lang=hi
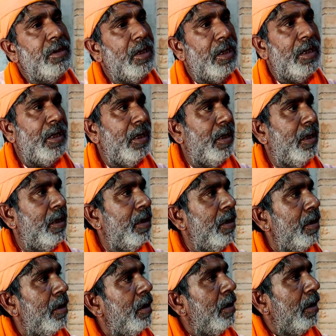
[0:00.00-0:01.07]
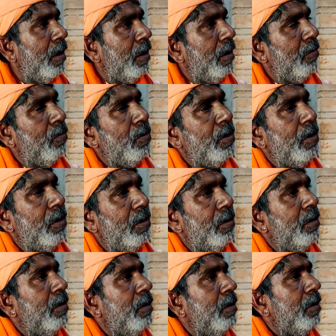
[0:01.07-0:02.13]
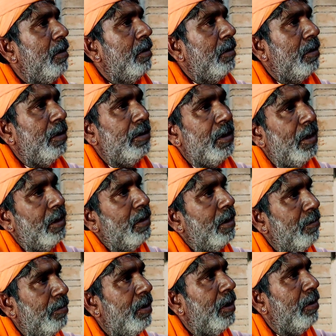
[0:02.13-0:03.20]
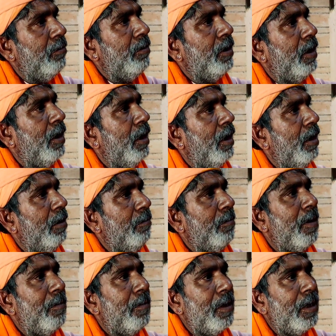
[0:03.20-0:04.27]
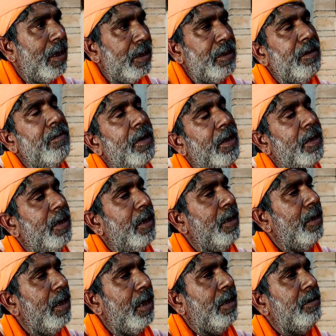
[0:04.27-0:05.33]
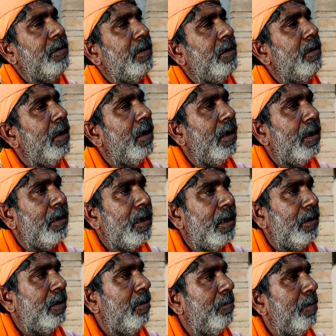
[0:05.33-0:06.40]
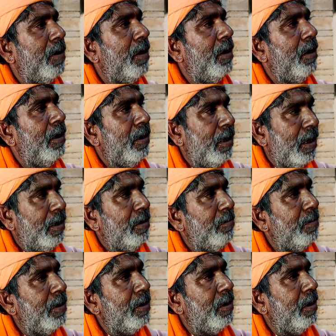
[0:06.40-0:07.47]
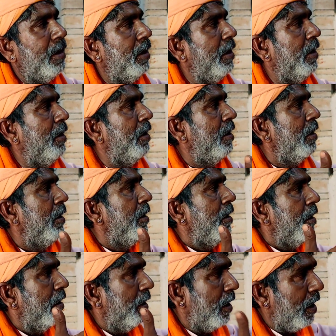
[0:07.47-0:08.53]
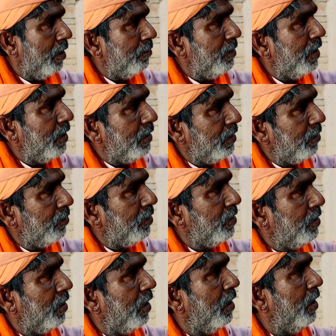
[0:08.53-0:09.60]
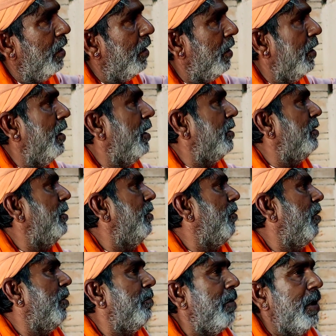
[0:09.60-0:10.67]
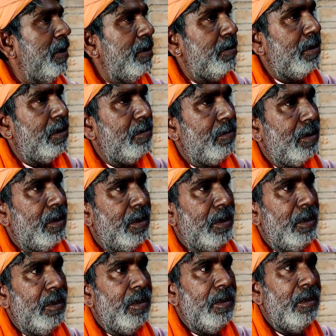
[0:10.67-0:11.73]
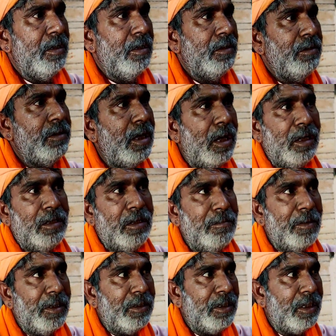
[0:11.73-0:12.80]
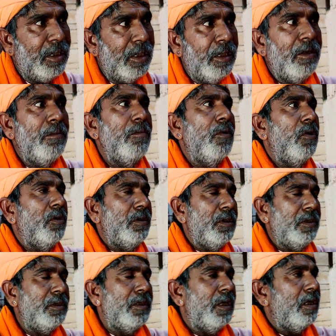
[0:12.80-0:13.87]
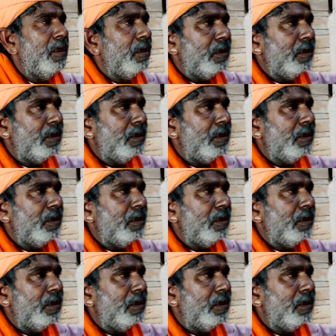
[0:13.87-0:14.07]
स्थान है हर कोई किता है देवी देवता है बाबा गागीवान है नार सिंह है खेतरपाल है डाली भाई है रामदेव जी स्थान है गणेश जी है भाई सर है जाल की माता है बहुत स्थान